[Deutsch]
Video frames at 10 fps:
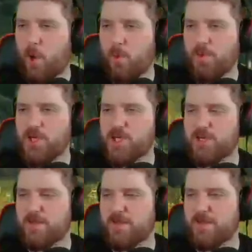Holy
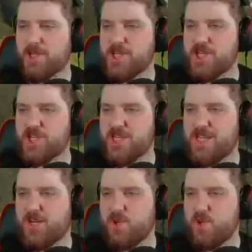shit, die, die
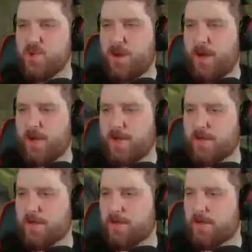stehen halt überall,
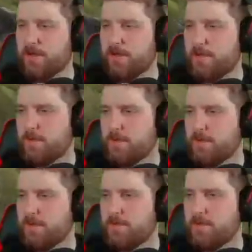ne?
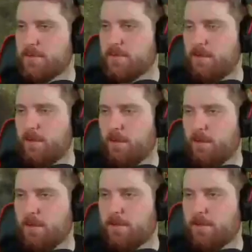Irr.